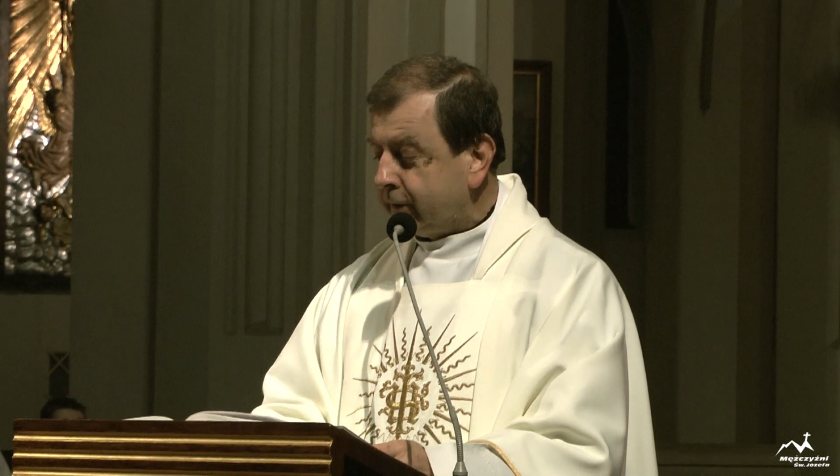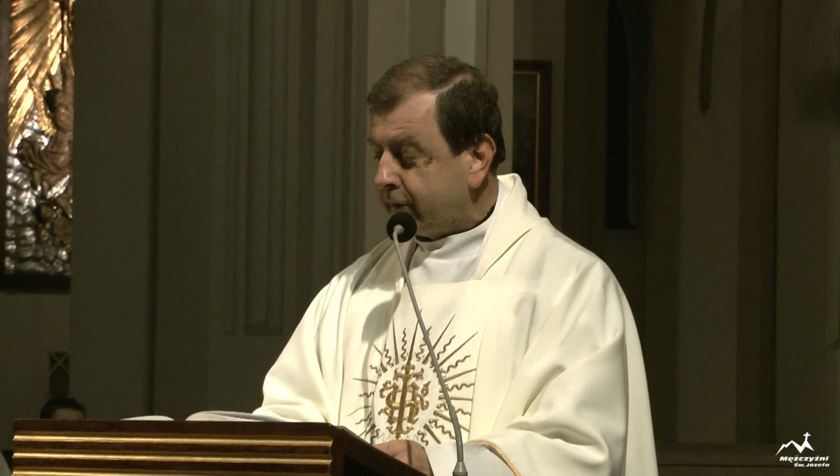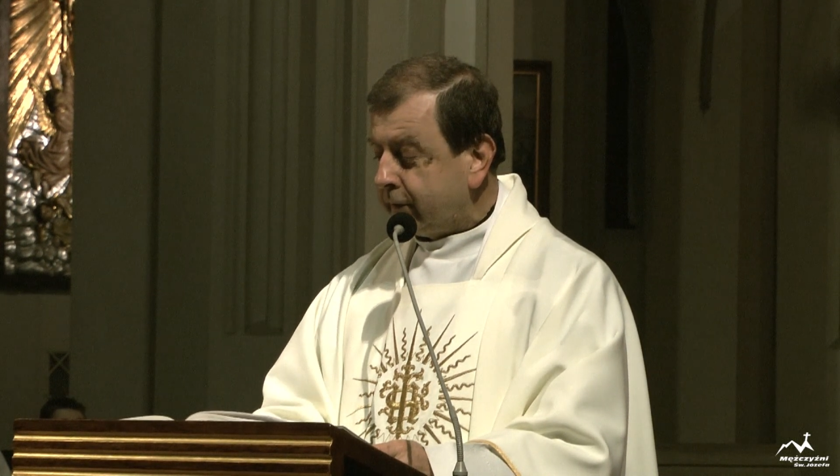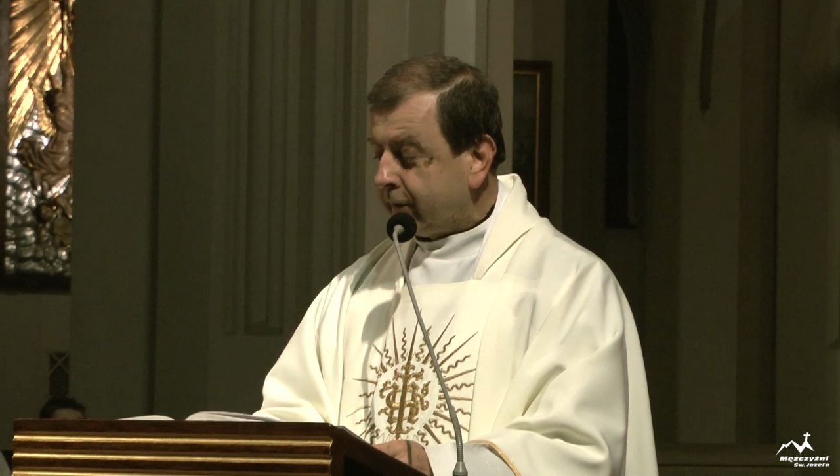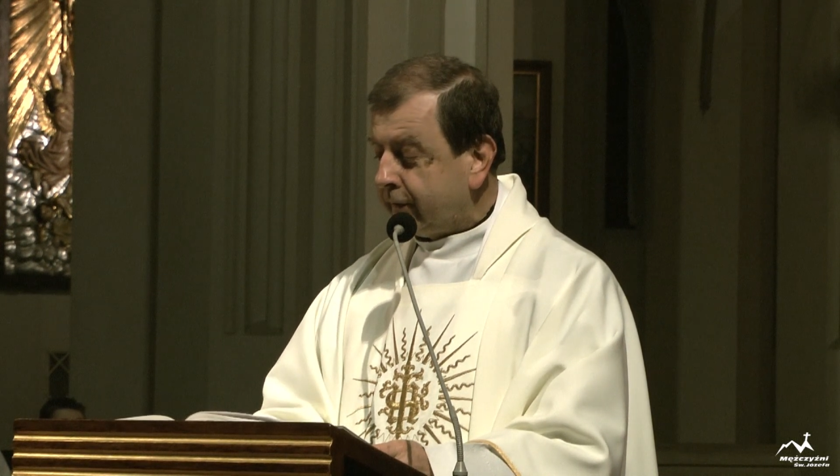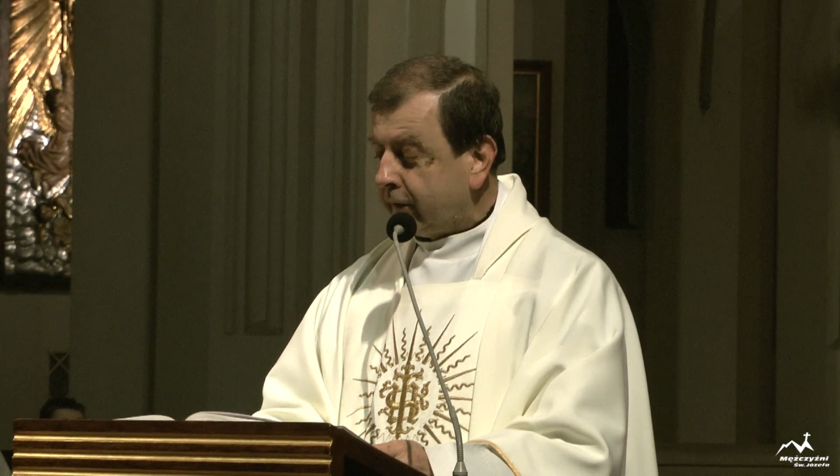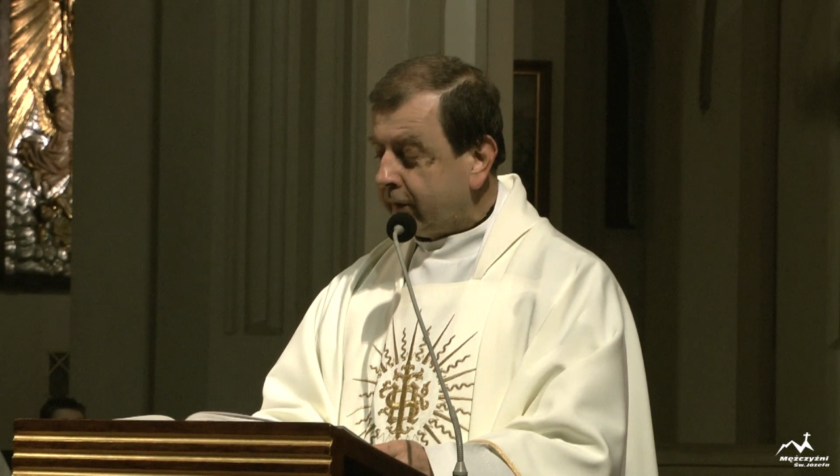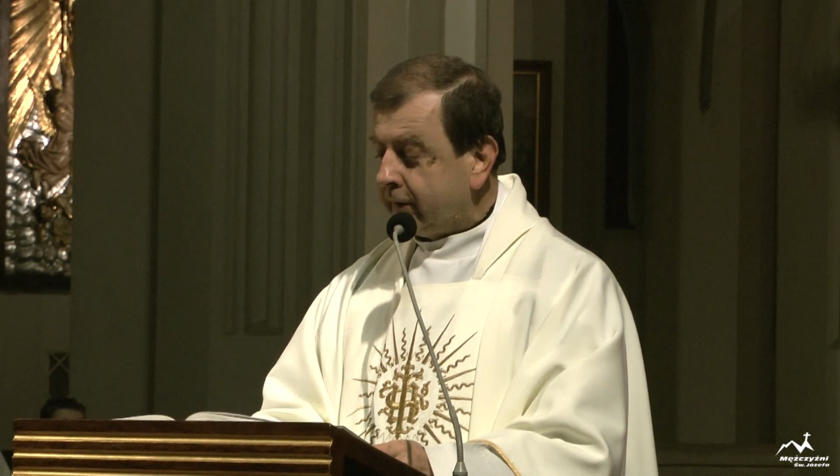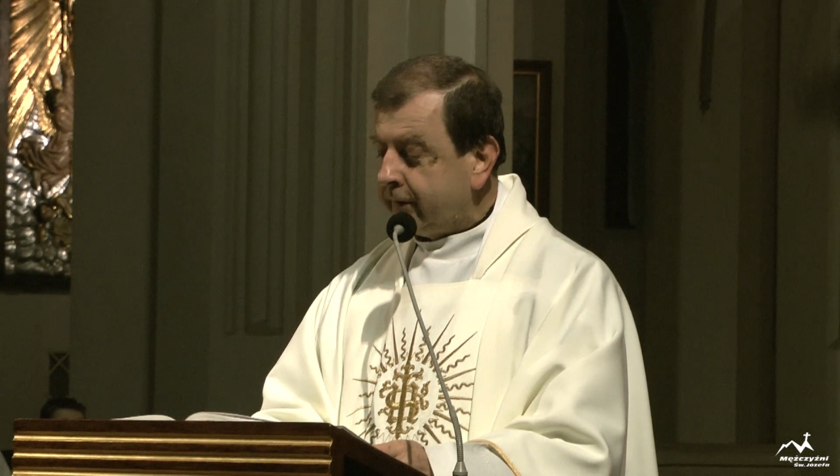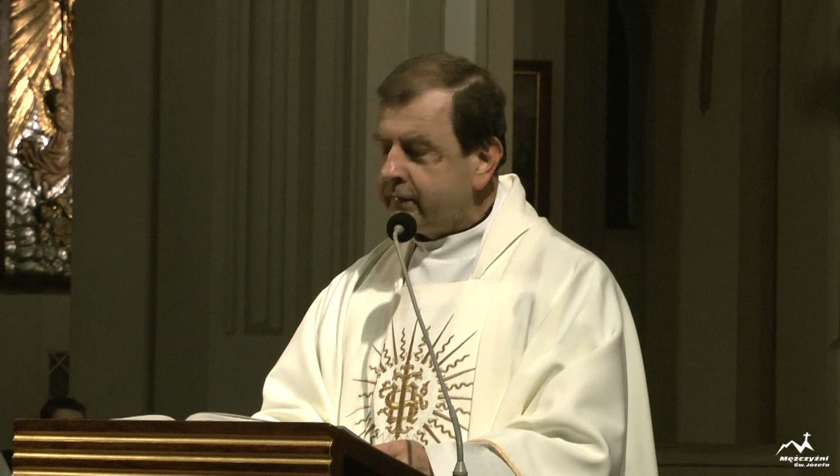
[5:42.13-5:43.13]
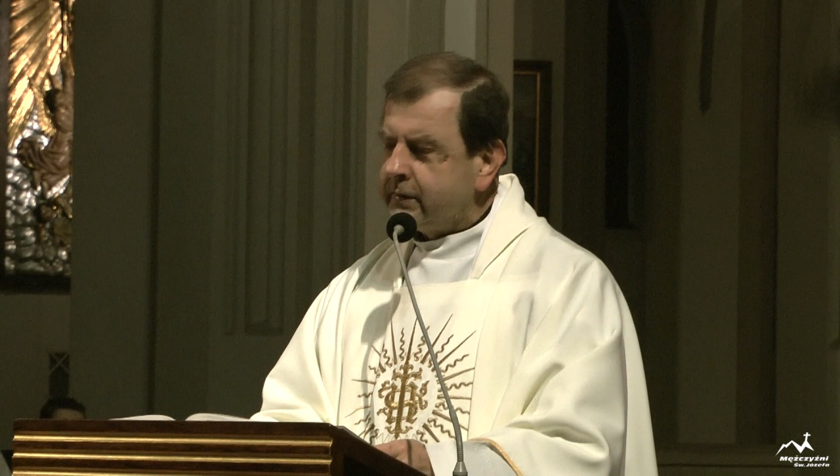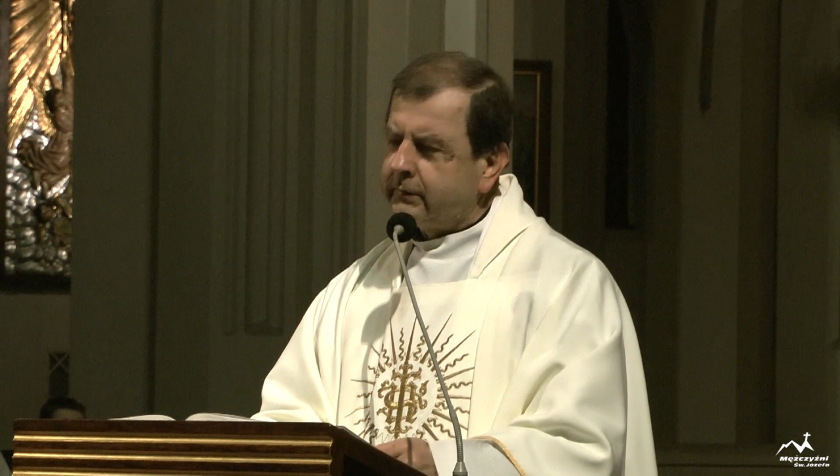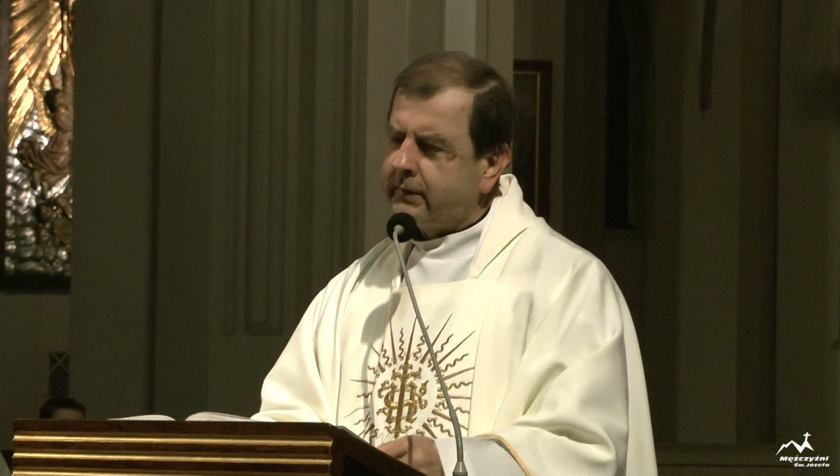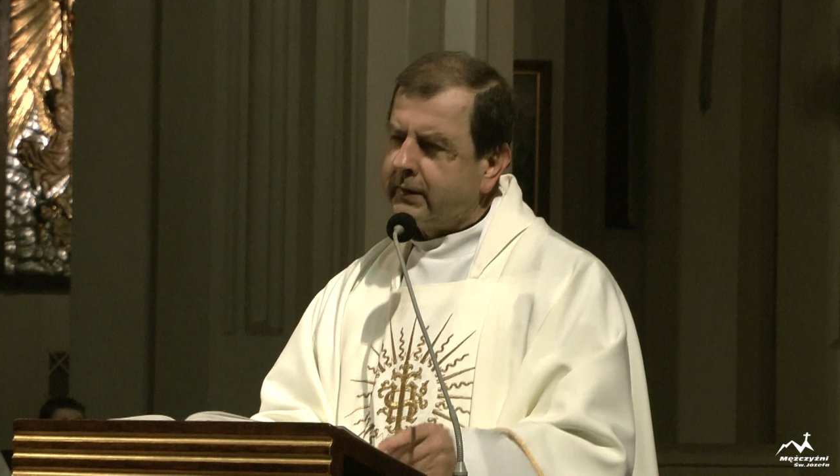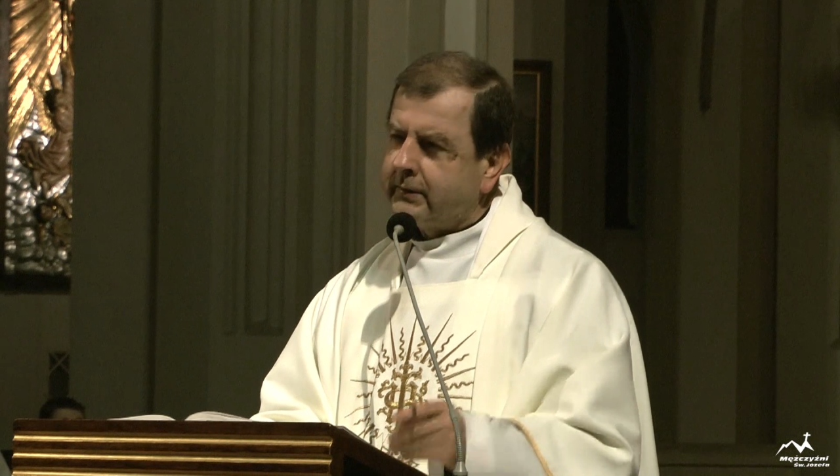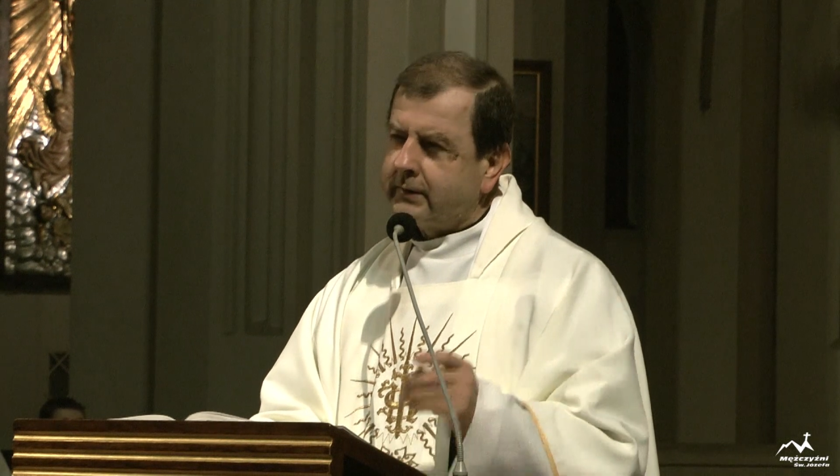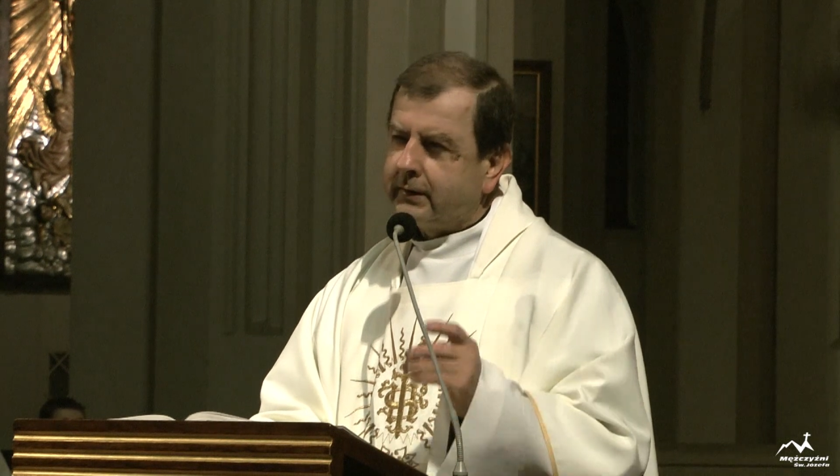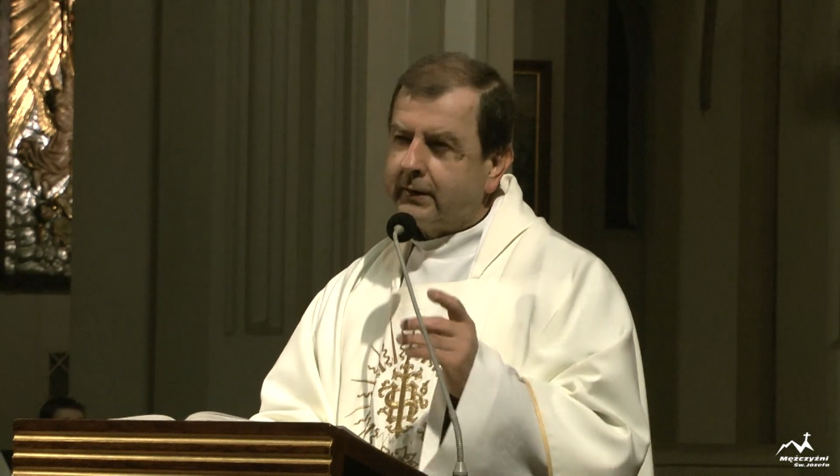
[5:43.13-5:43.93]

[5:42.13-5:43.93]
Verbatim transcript: uzdrowiony i widział teraz